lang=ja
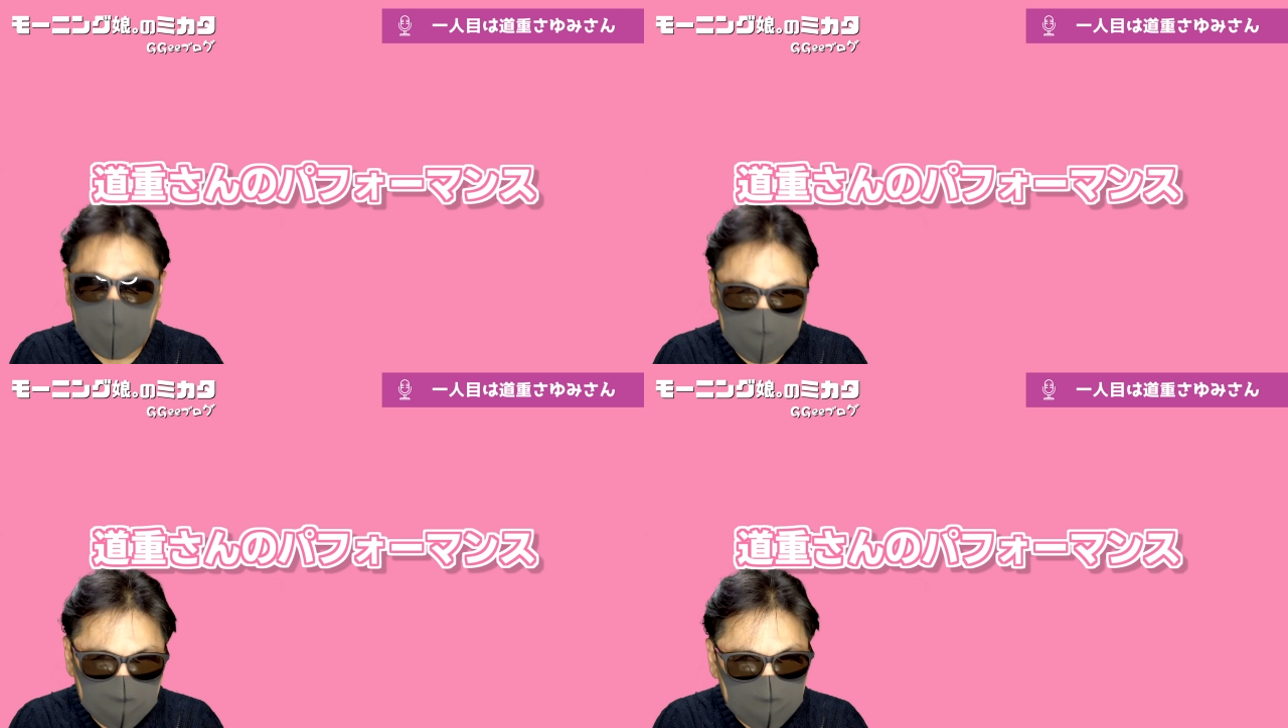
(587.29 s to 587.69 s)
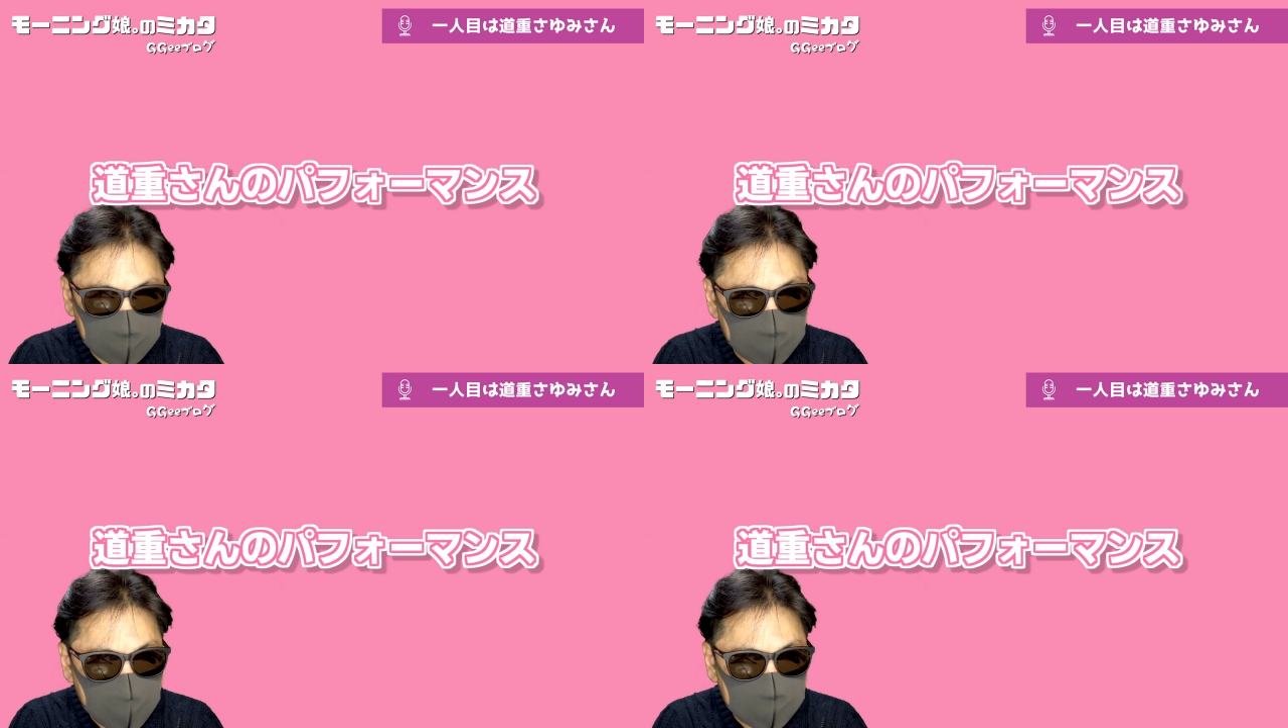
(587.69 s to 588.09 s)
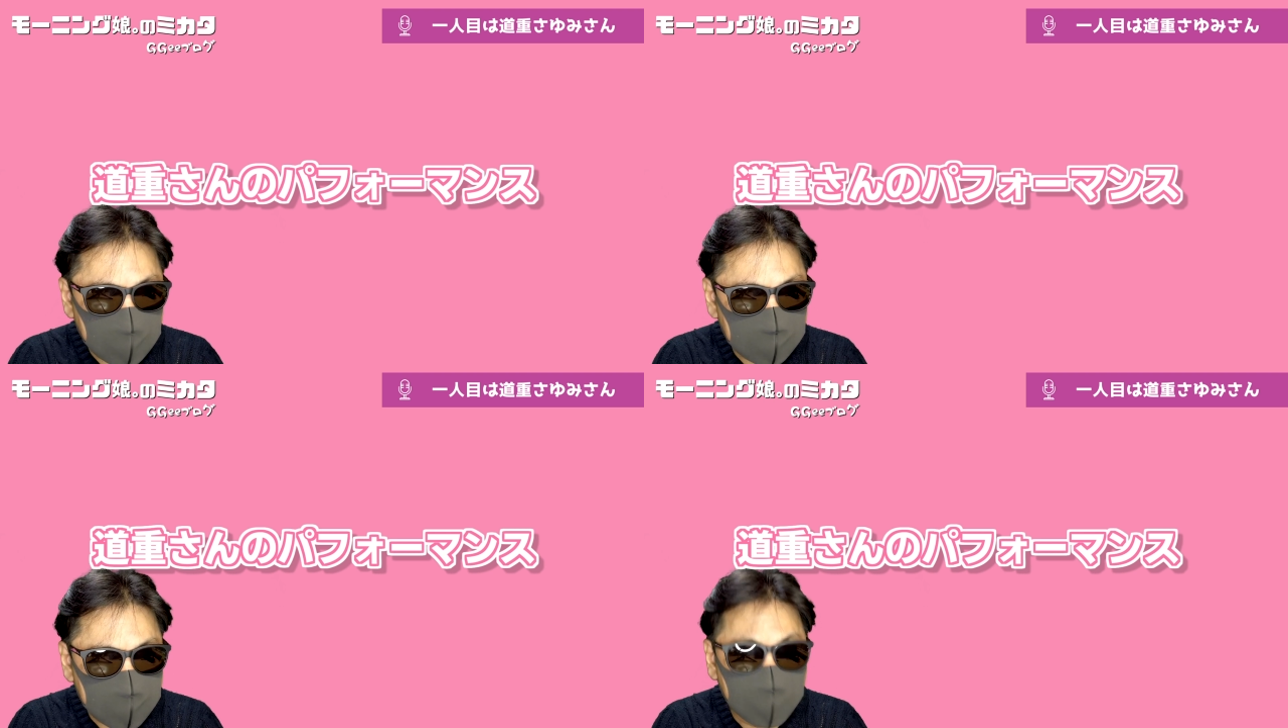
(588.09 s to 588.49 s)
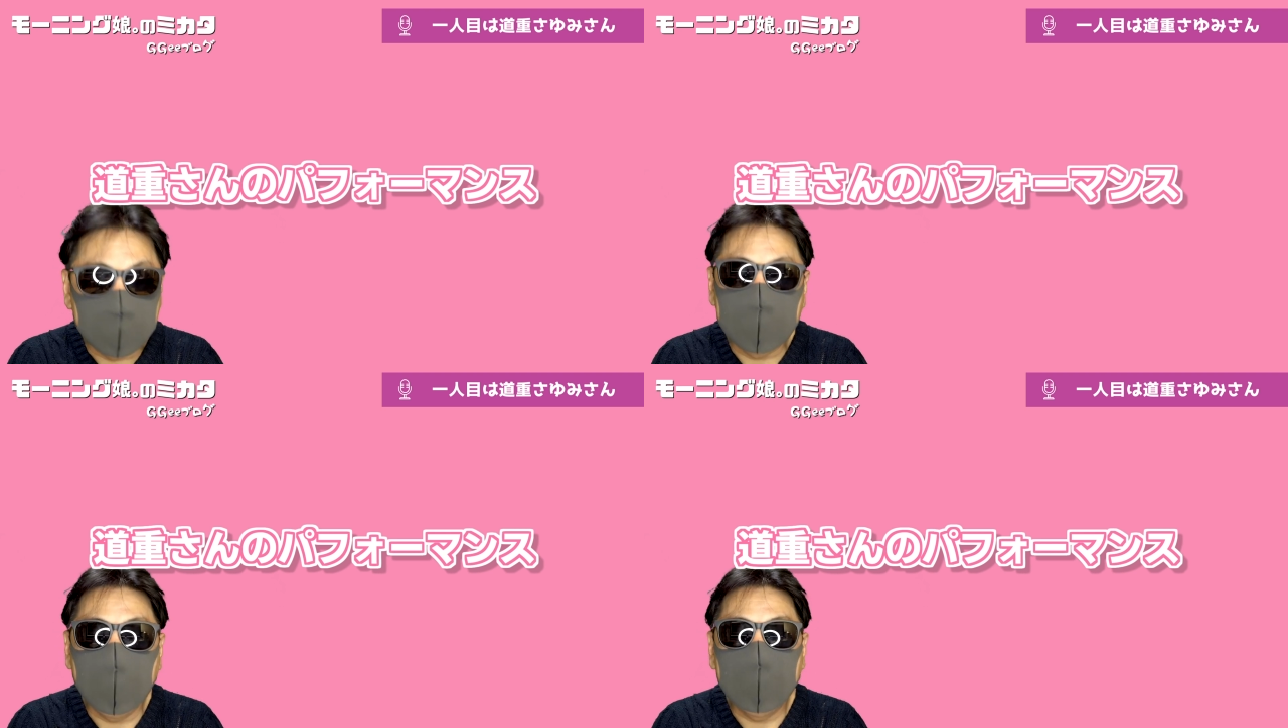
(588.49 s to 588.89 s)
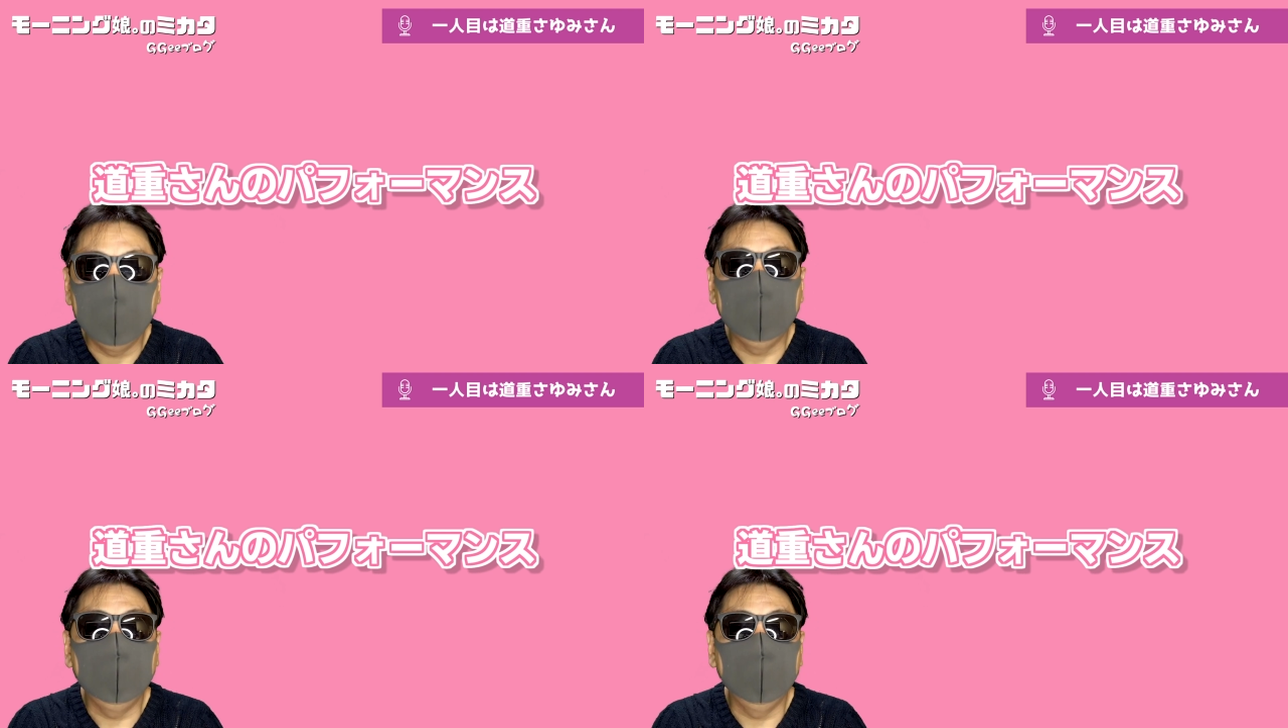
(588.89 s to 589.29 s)
歌がそんなに上手くなくても伝
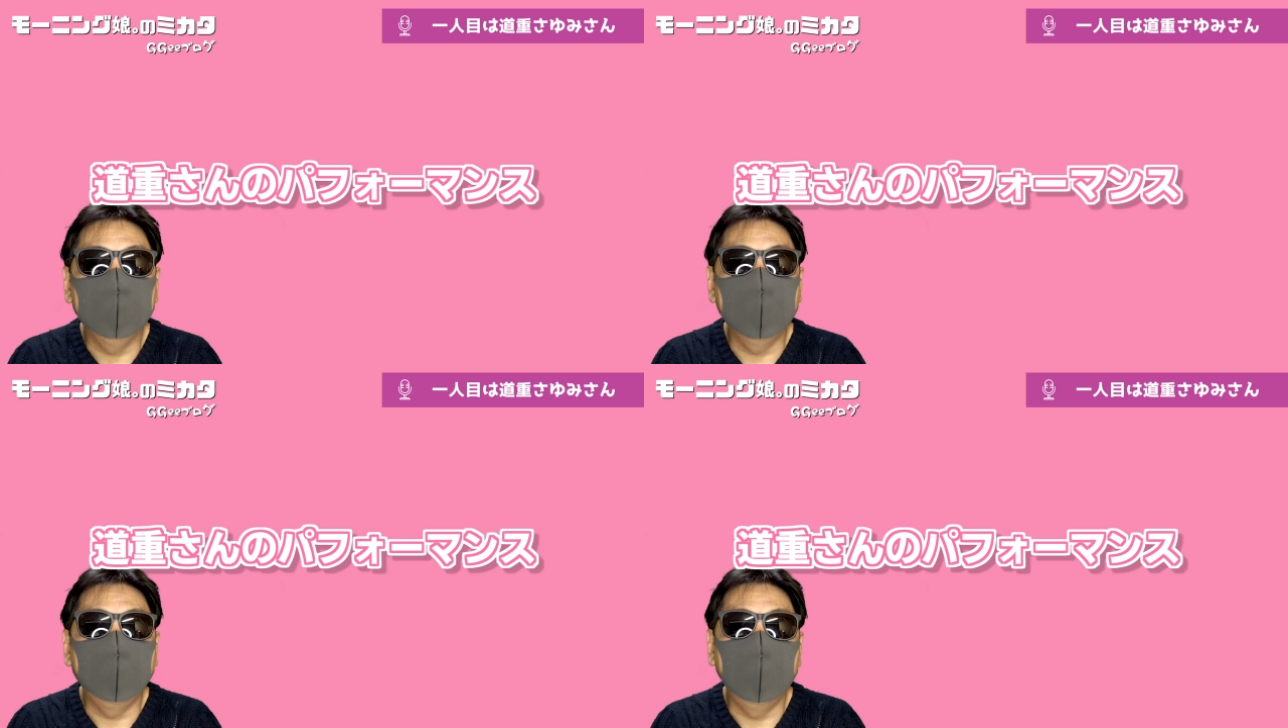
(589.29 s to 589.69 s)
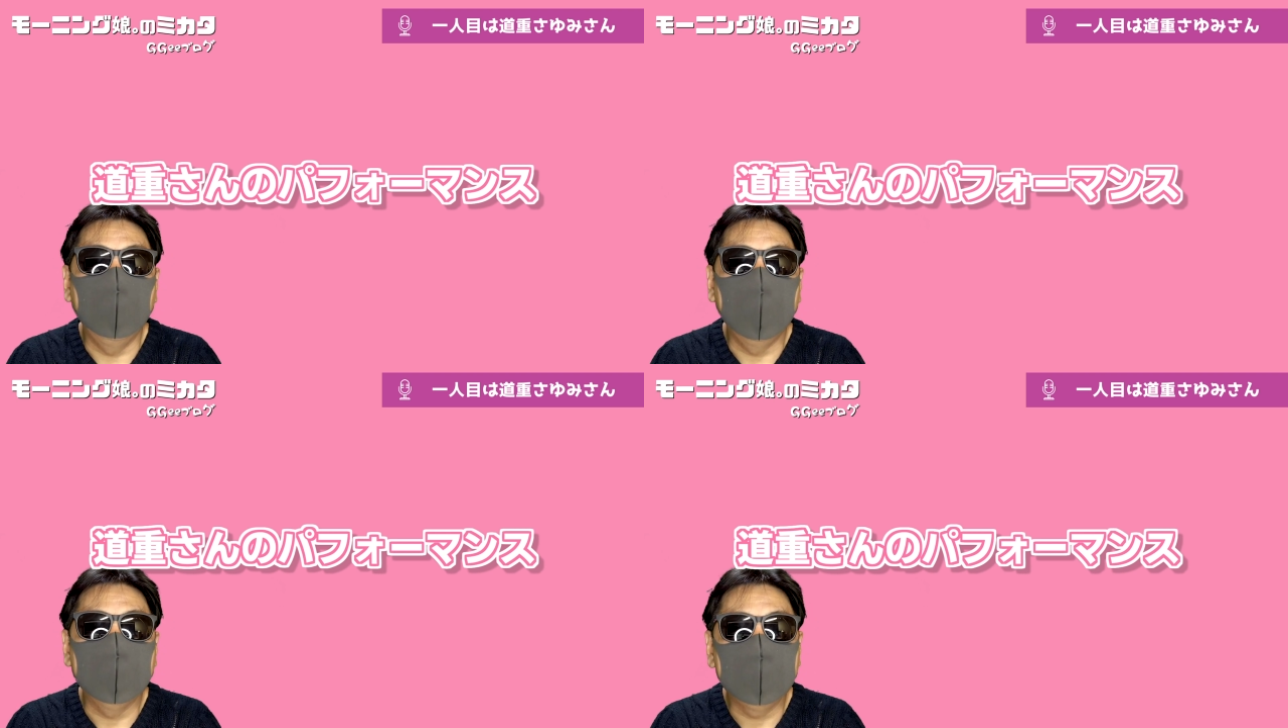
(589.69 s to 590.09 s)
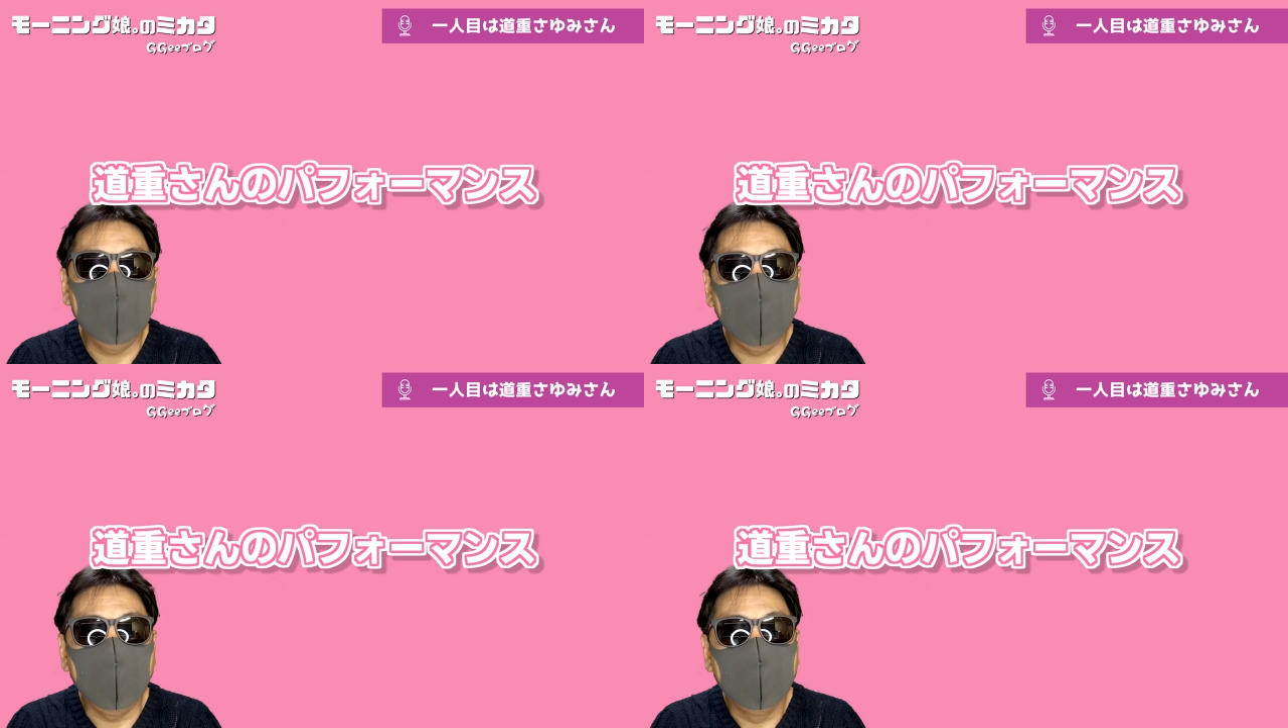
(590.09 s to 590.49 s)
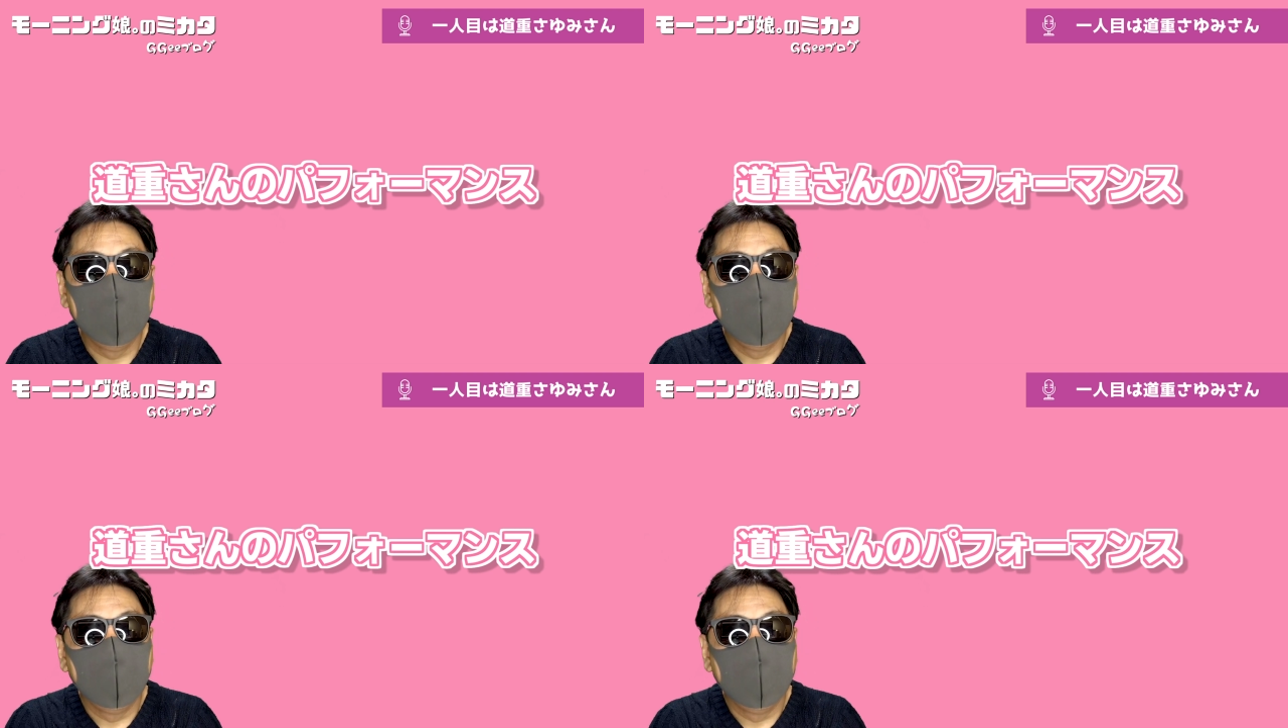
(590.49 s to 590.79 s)
えたいっていうようなパフォーマンスで、